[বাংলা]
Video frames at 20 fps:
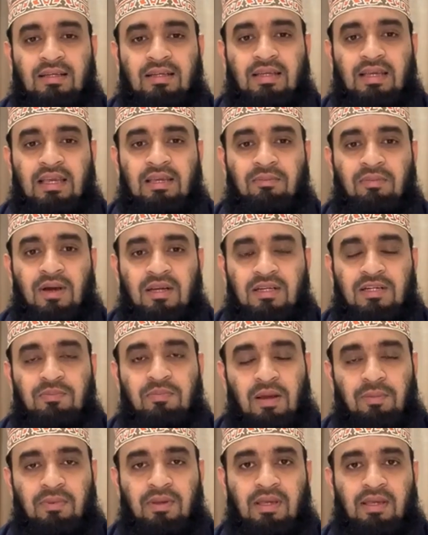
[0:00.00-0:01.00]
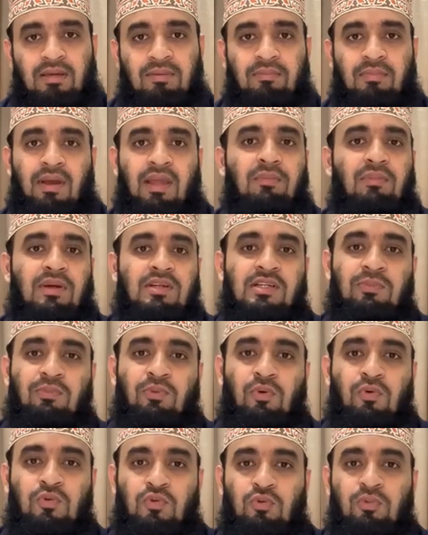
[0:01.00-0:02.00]
এই মাস পাবে বা এই মাসে
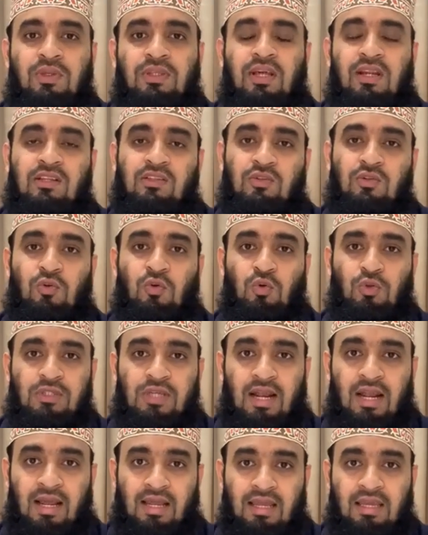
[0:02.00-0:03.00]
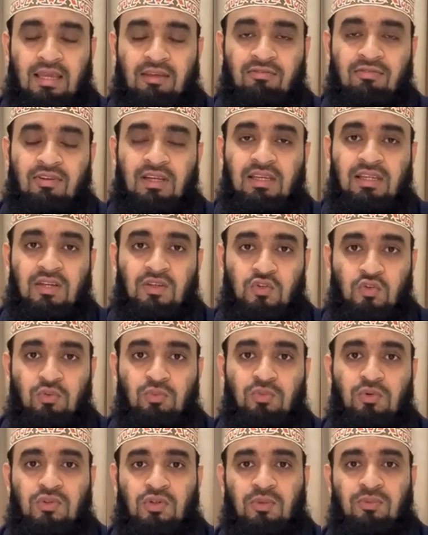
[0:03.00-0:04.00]
পৌঁছবে তারা যেন রোজা রাখে এই ফালিয়া
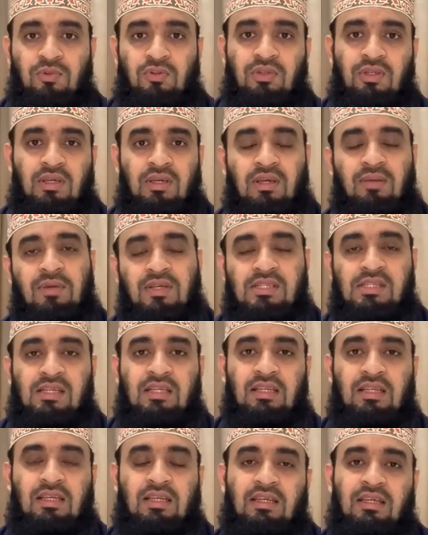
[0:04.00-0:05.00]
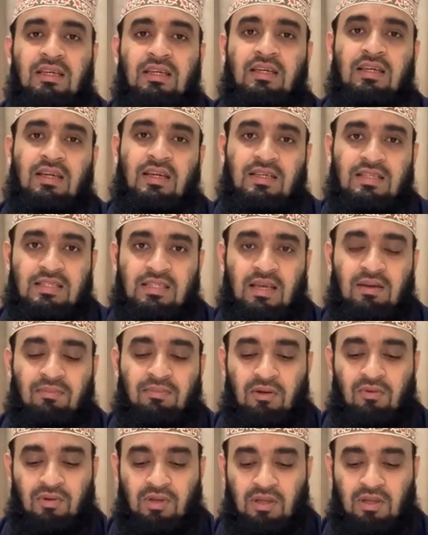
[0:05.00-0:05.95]
সুম্ভ শব্দ দিয়ে বেসিকলি এই সিয়াম পালনকে